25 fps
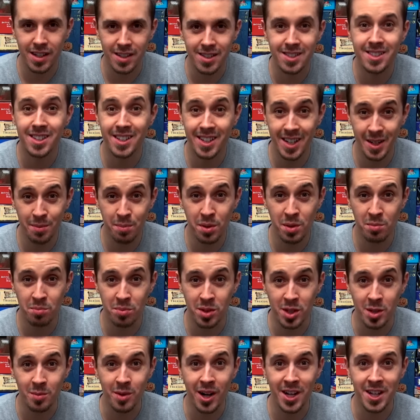Закрепим
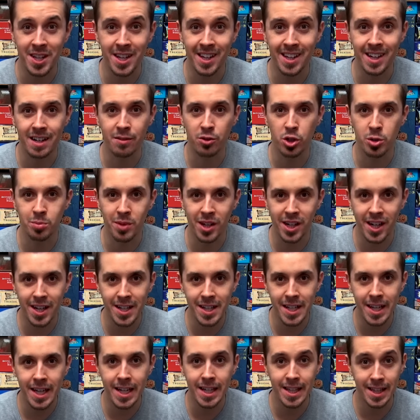понимание игровой
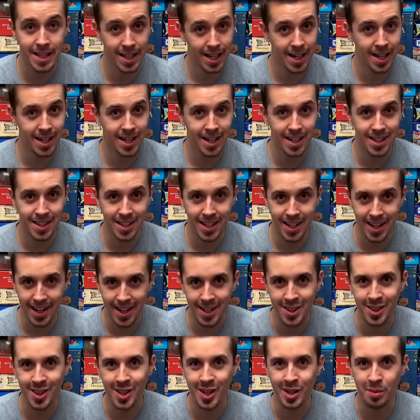механики на
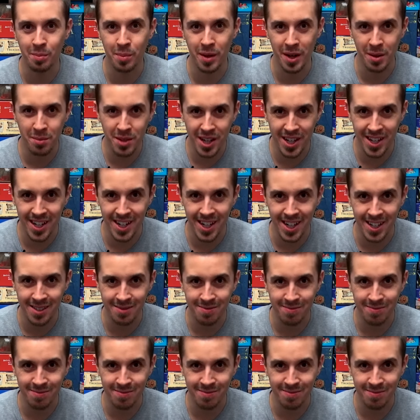конкретных примерах.